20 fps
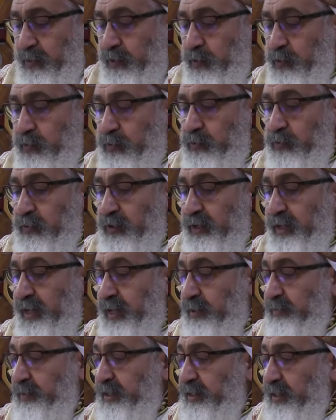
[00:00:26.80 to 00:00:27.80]
وقبول
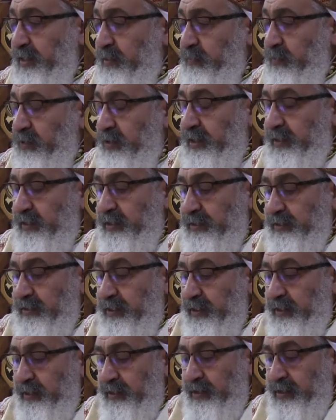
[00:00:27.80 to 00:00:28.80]
كلمته
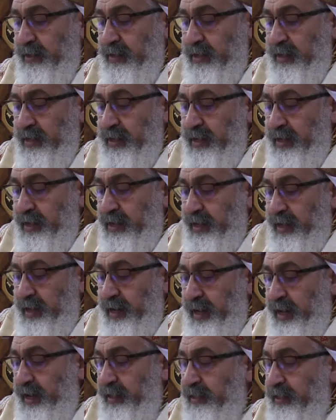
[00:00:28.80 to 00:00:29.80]
المقدسه
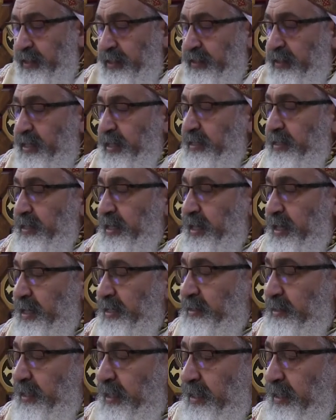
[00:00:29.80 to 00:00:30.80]
حتى تاتي هذه